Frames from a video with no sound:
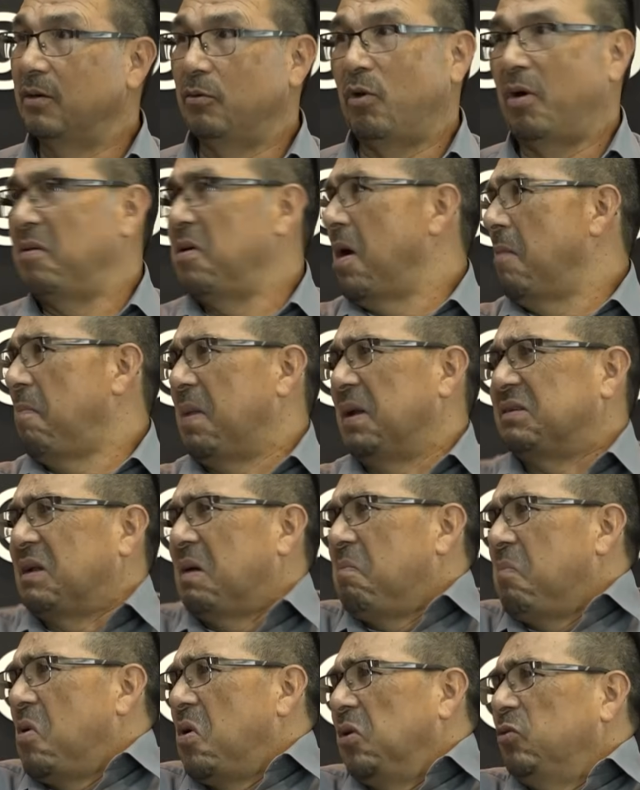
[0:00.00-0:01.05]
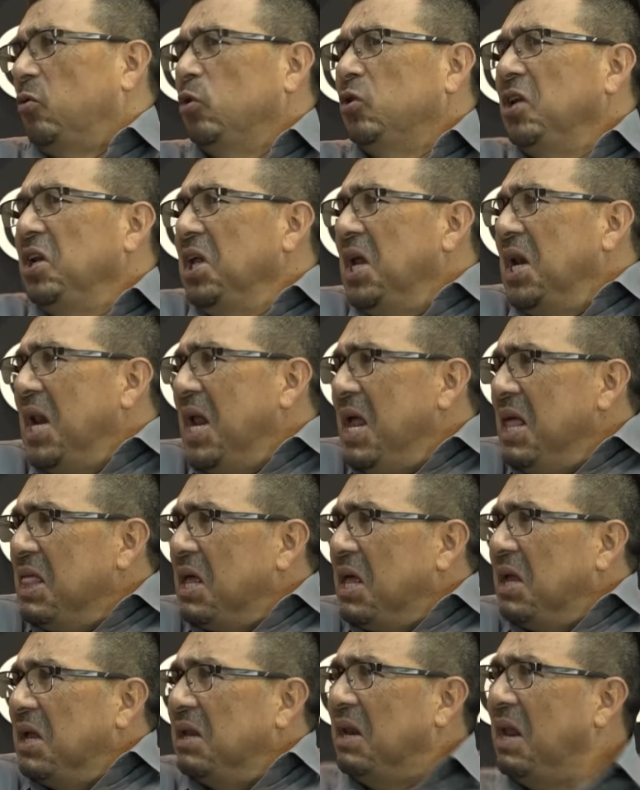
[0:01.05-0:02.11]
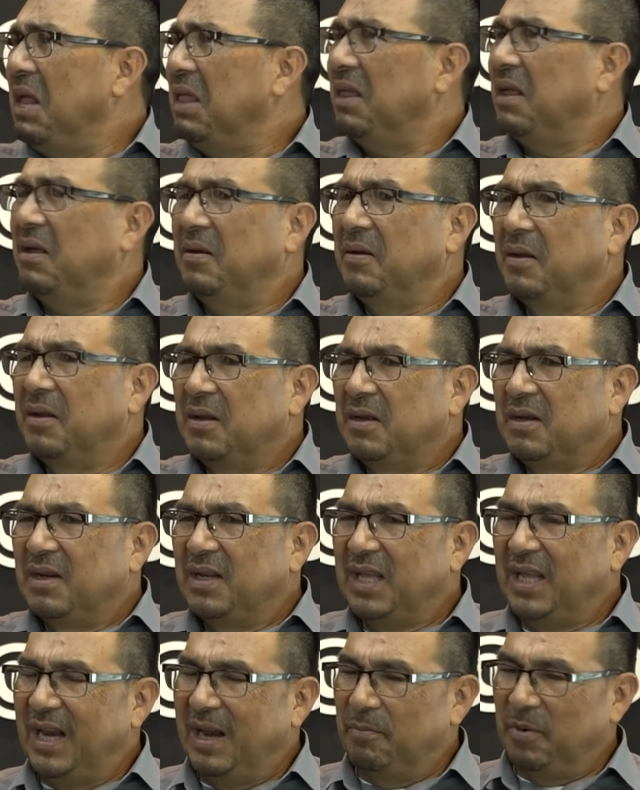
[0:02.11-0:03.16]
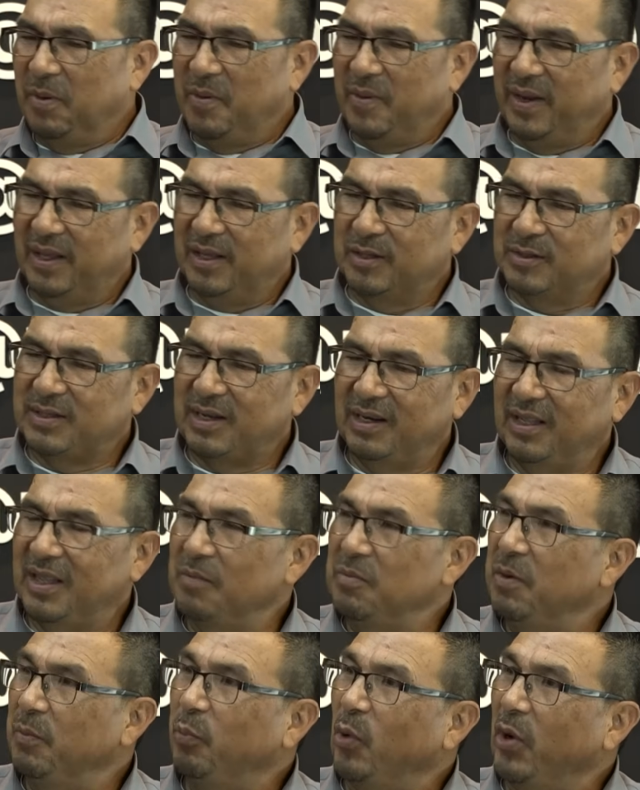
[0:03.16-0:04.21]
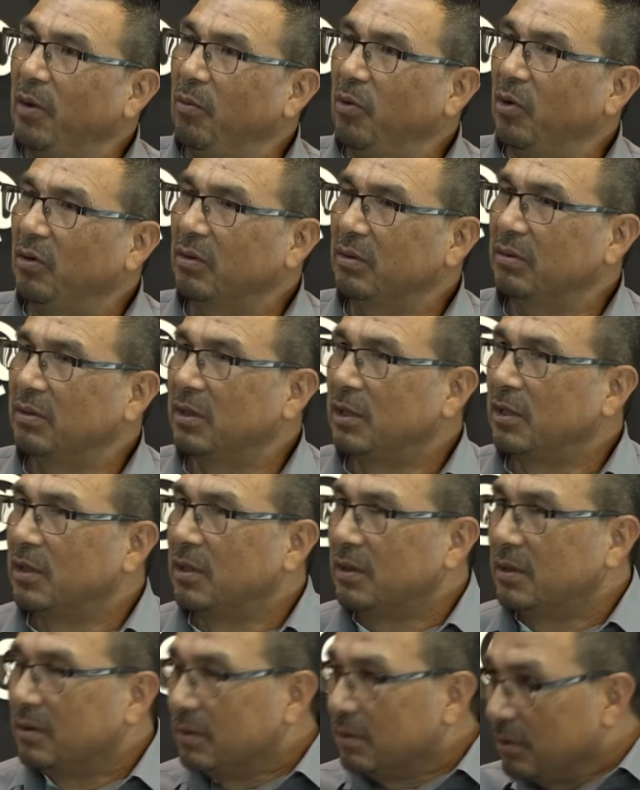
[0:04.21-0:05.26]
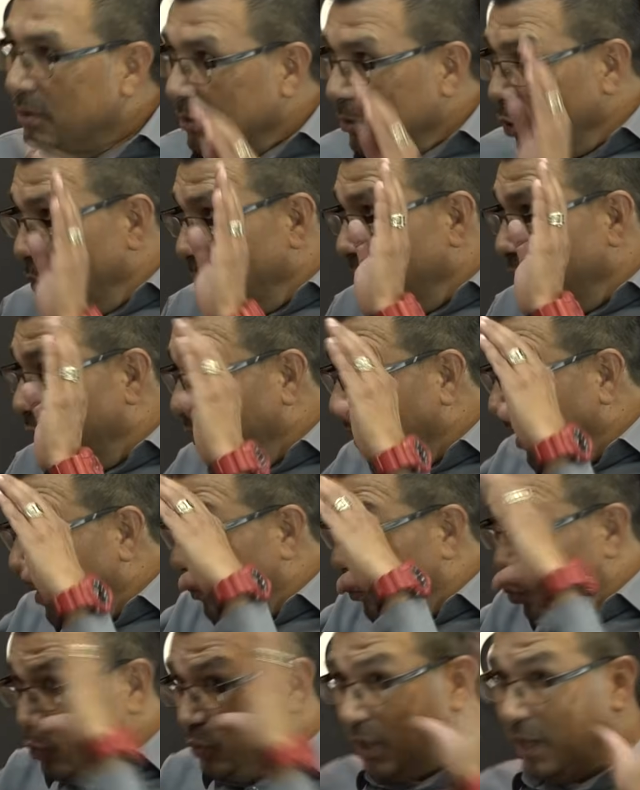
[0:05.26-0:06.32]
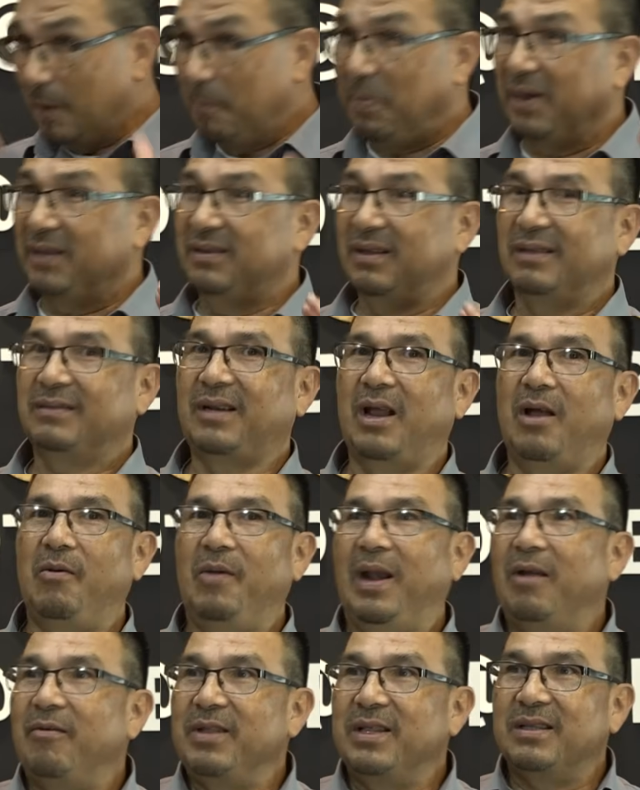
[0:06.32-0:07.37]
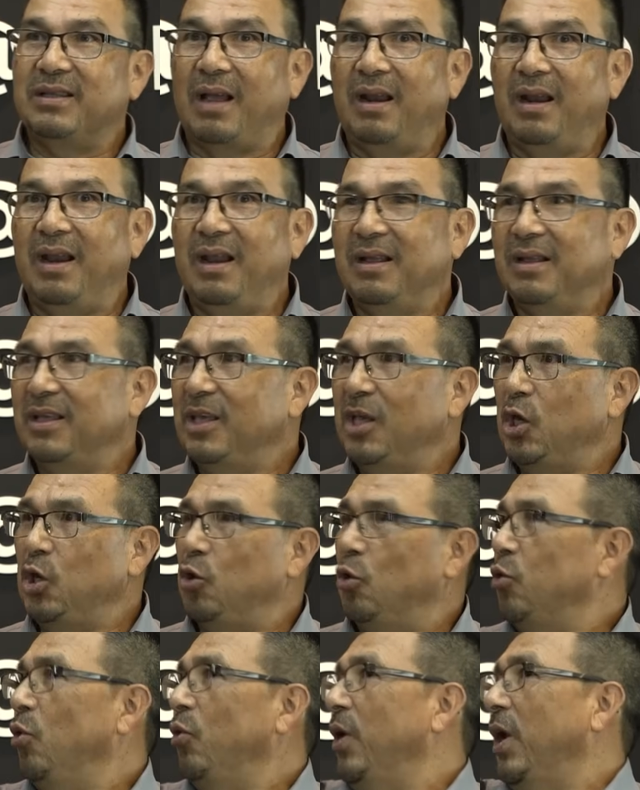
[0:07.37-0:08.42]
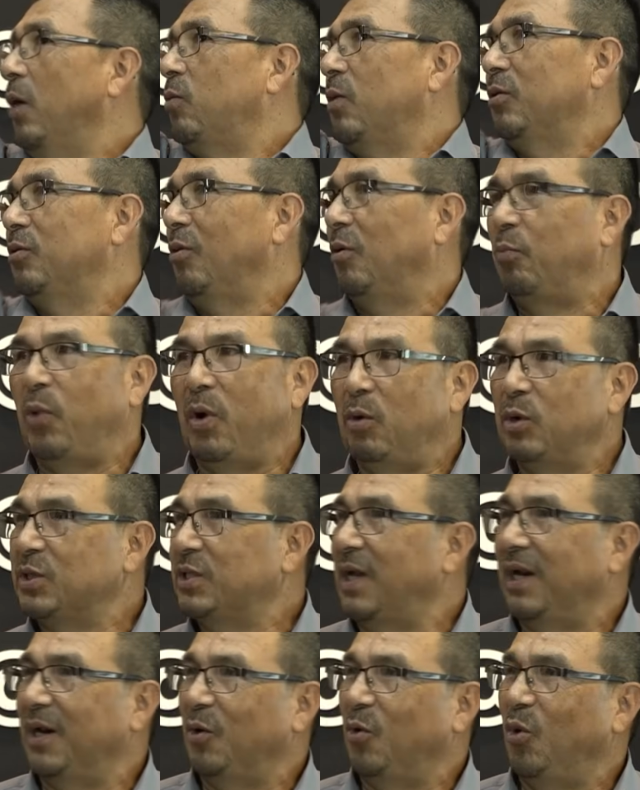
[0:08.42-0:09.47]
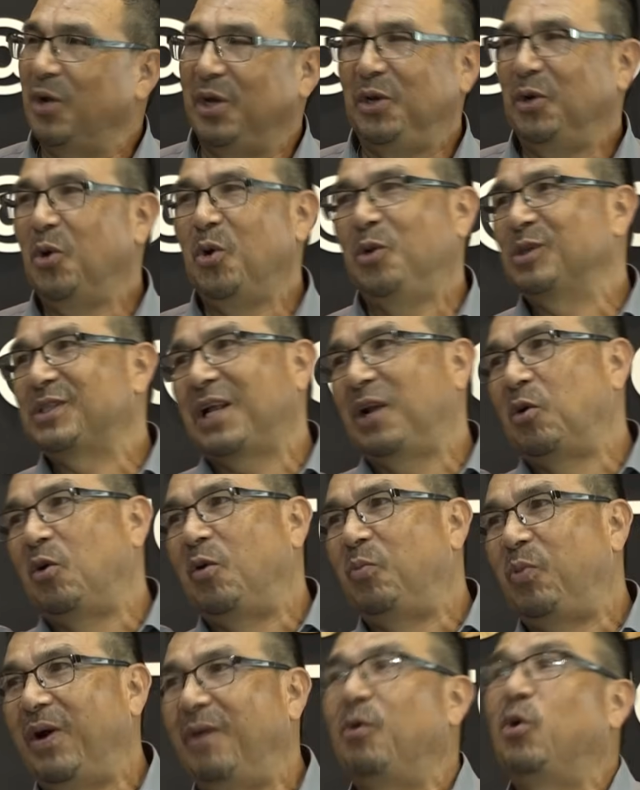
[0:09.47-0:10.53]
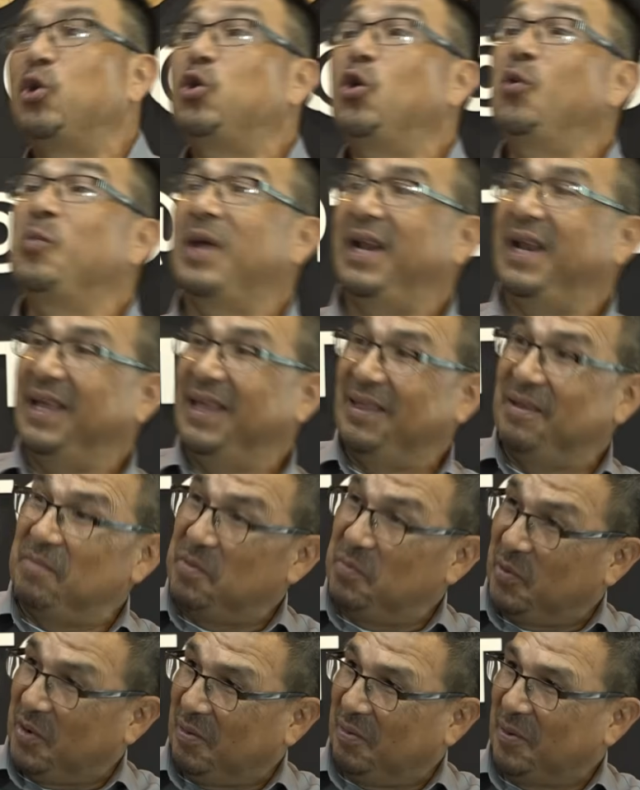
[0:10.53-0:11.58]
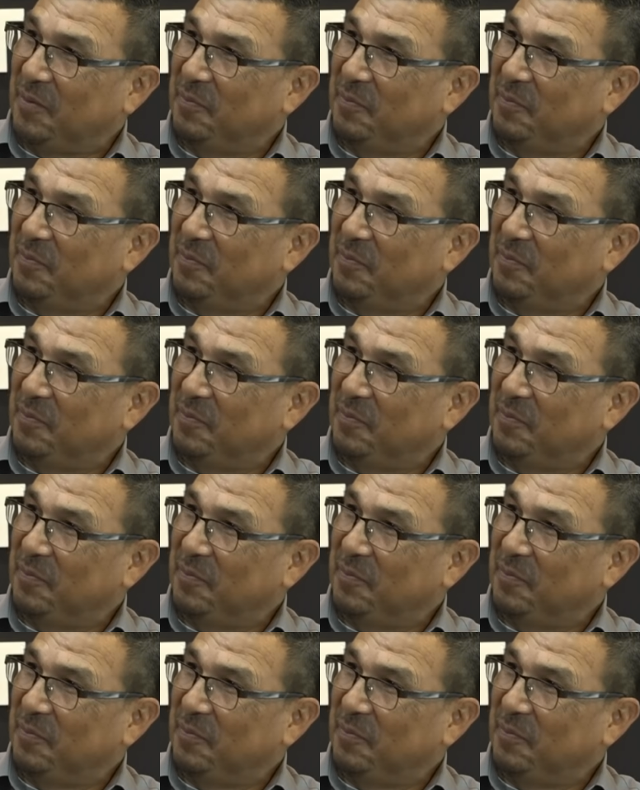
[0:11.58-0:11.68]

No había pasaporte, no tenía nada. Y la primera vez que yo salí de mi pueblo, yo me fui del bus a la parte de atrás a ver la ventana y yo lloré cuando el pueblo se alejó. Y no, no se alejó el pueblo, yo me alejé de mi pueblo.